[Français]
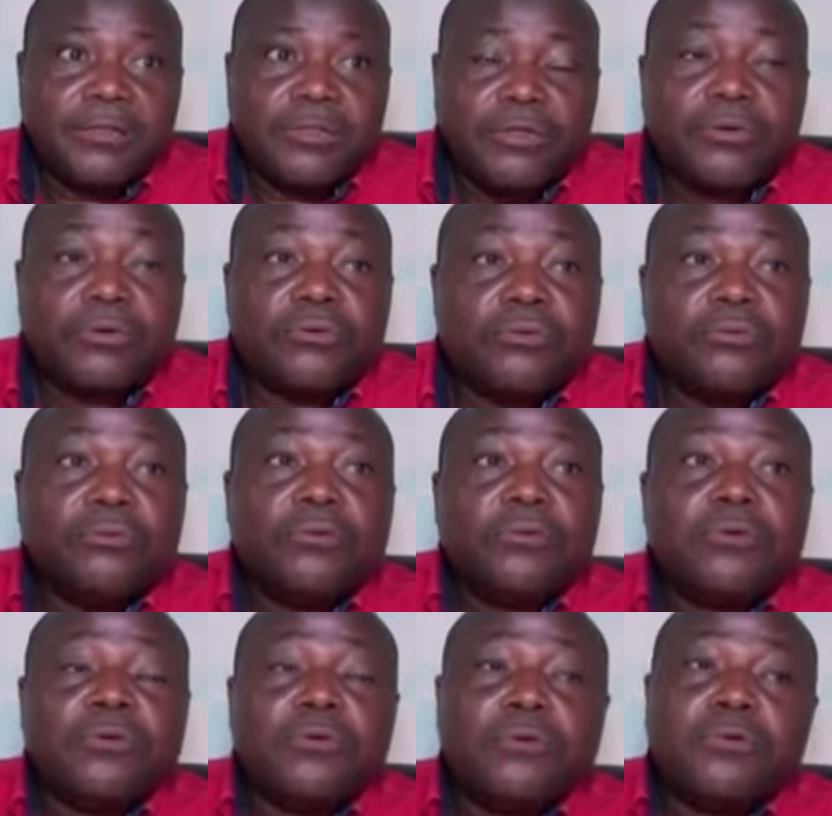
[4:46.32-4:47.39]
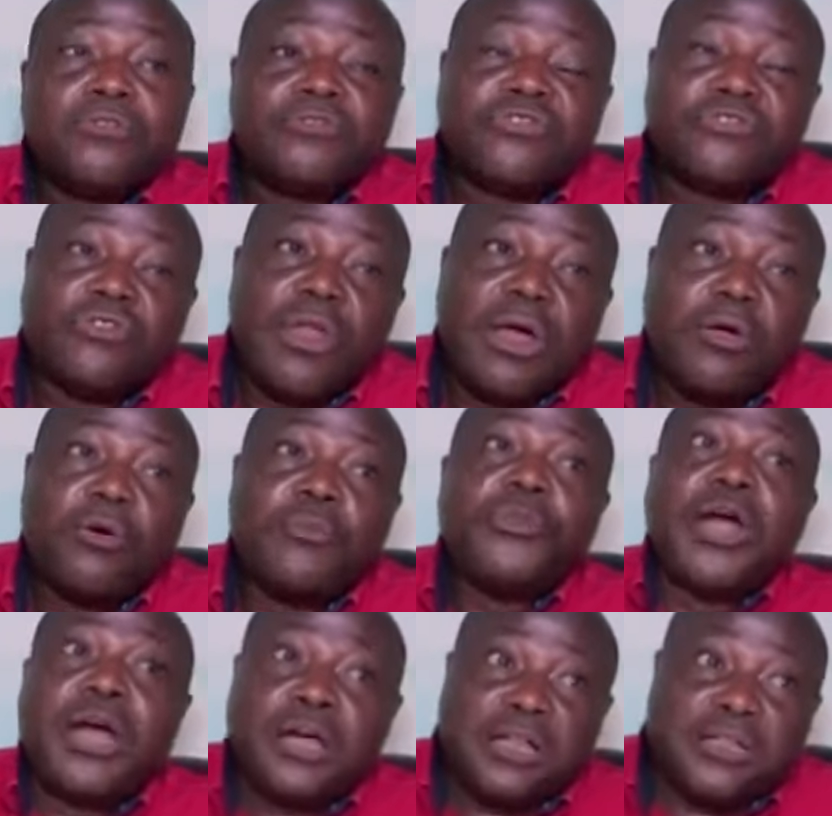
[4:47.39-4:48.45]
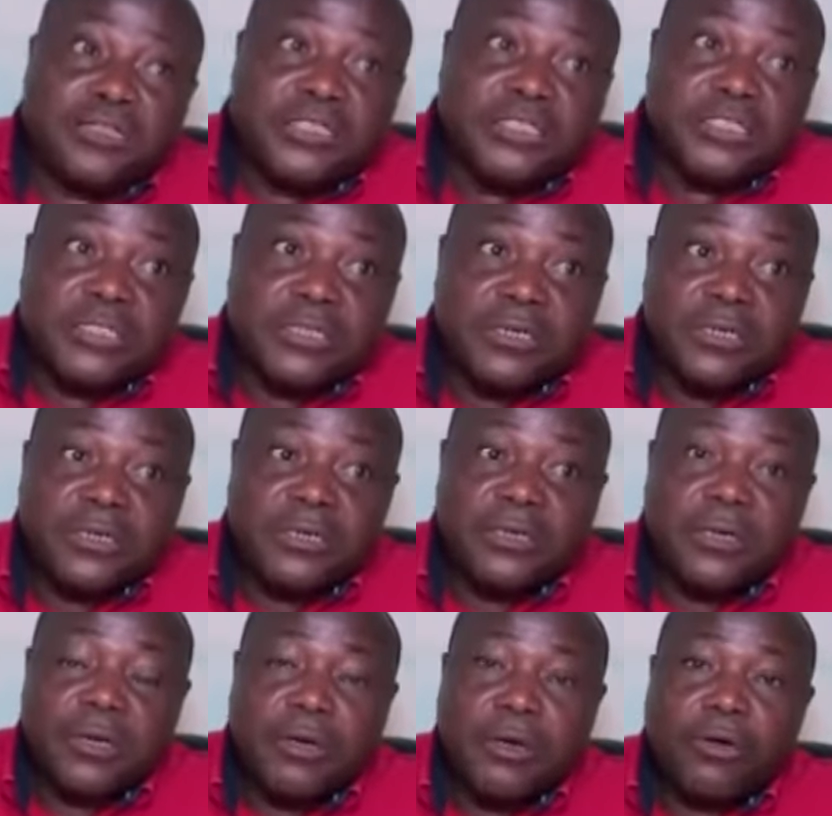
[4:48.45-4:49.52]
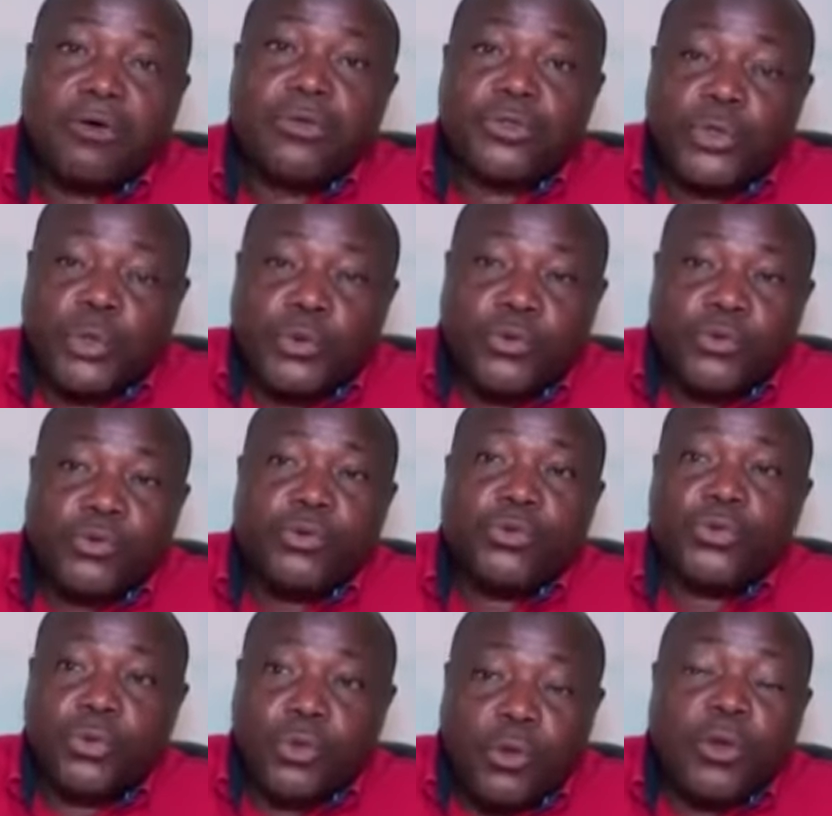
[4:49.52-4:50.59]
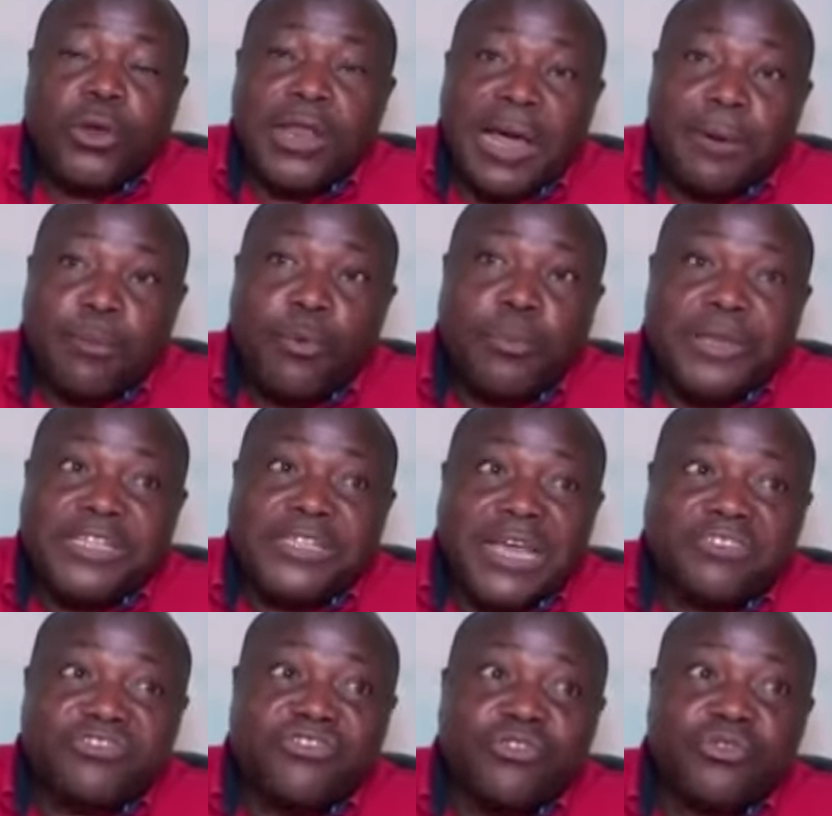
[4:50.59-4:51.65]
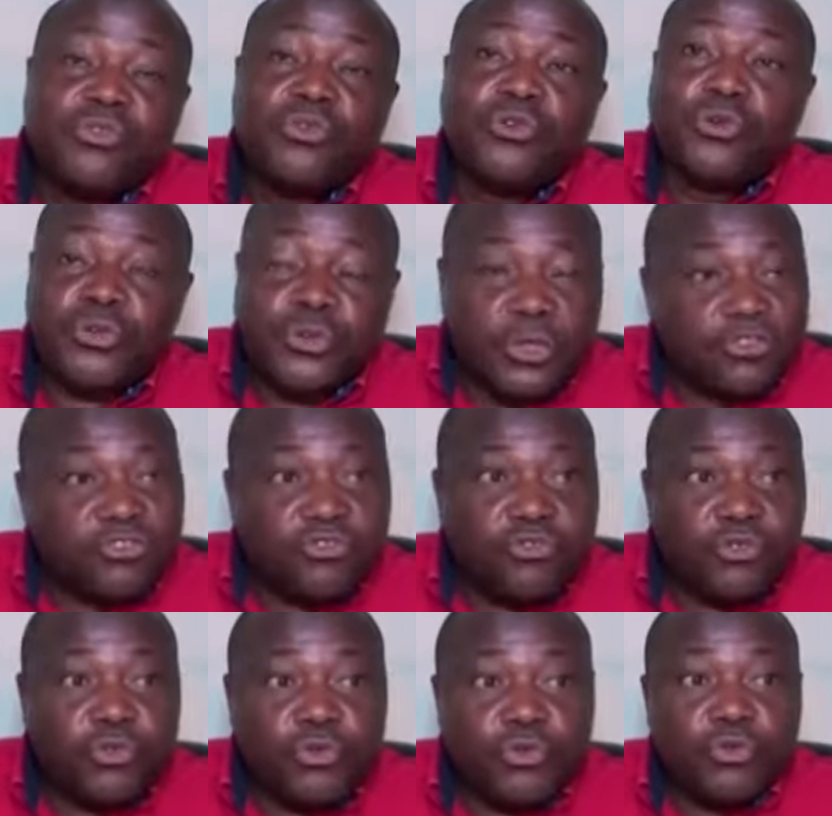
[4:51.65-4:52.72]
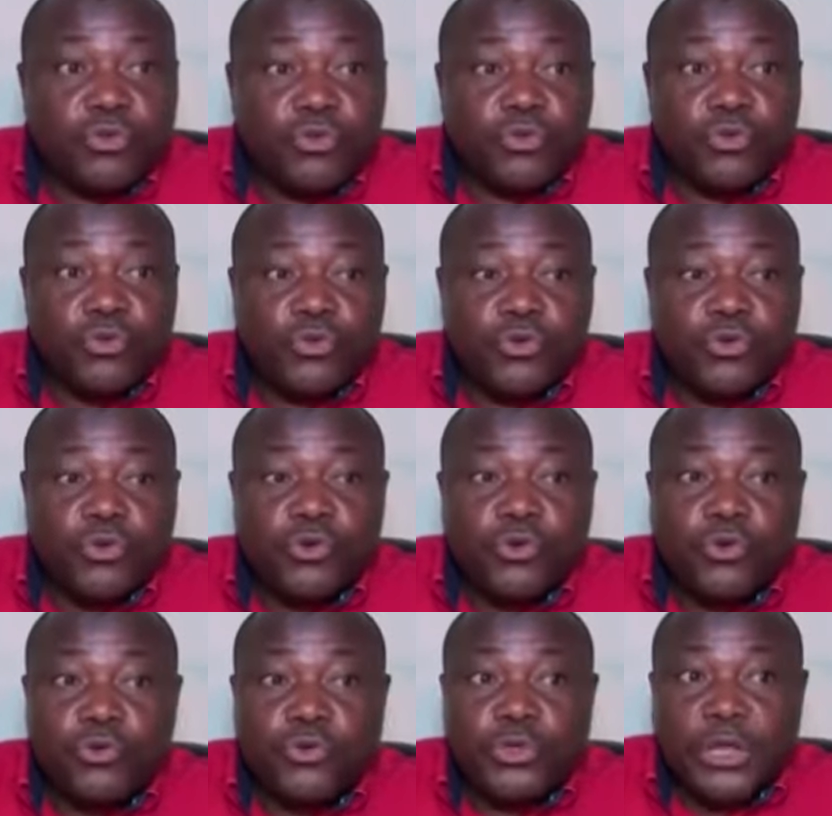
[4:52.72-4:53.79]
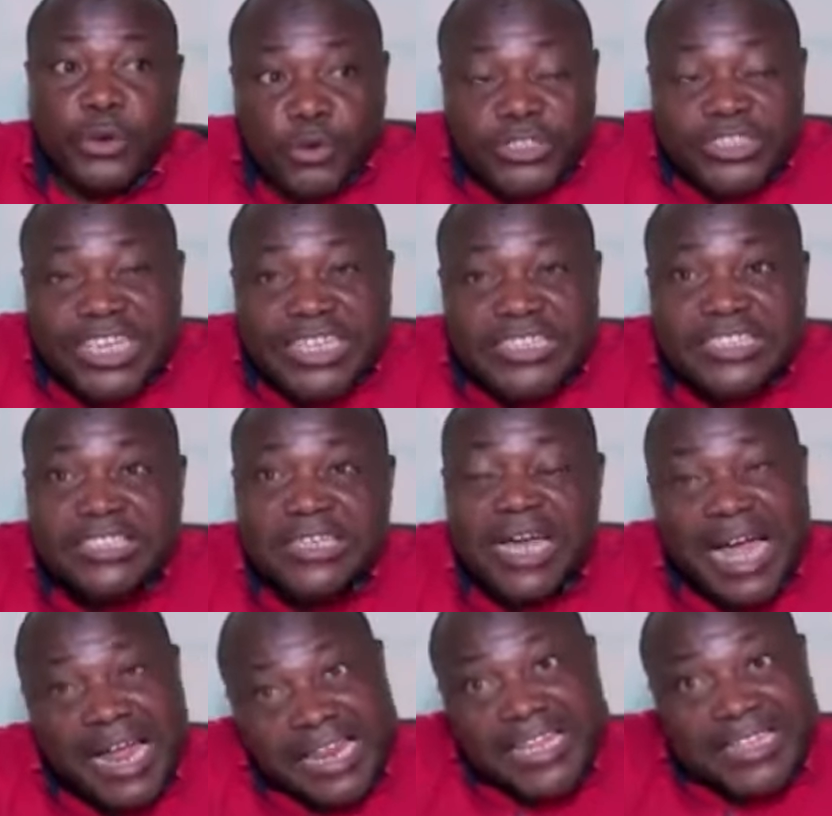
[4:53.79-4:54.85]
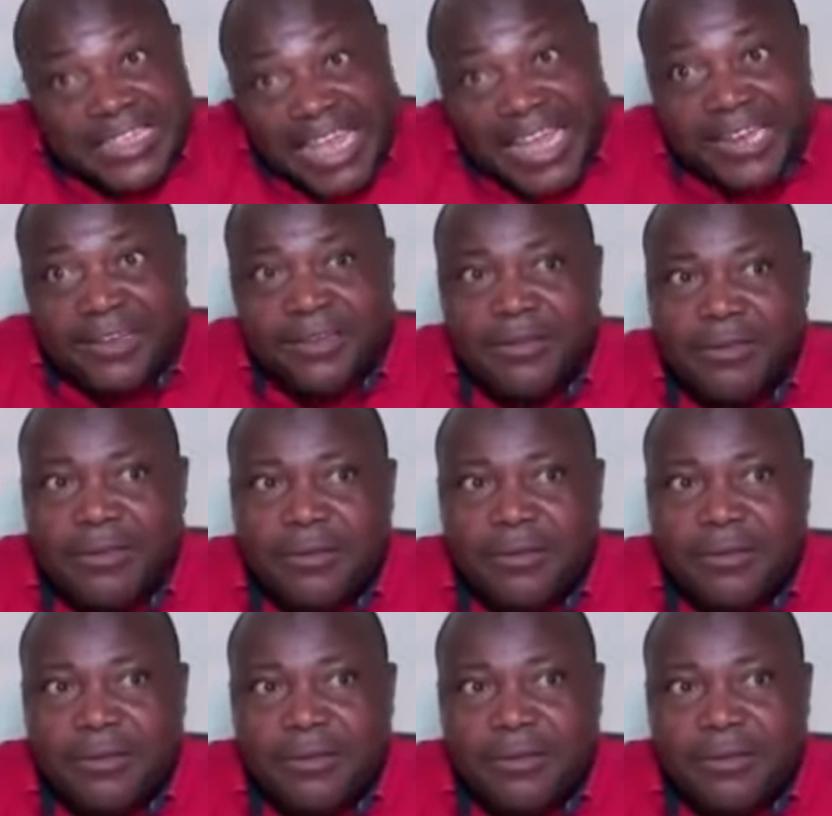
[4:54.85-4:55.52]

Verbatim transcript: Donc, la commune a grandi compte tenu de la mobilisation des, recettes à l'interne.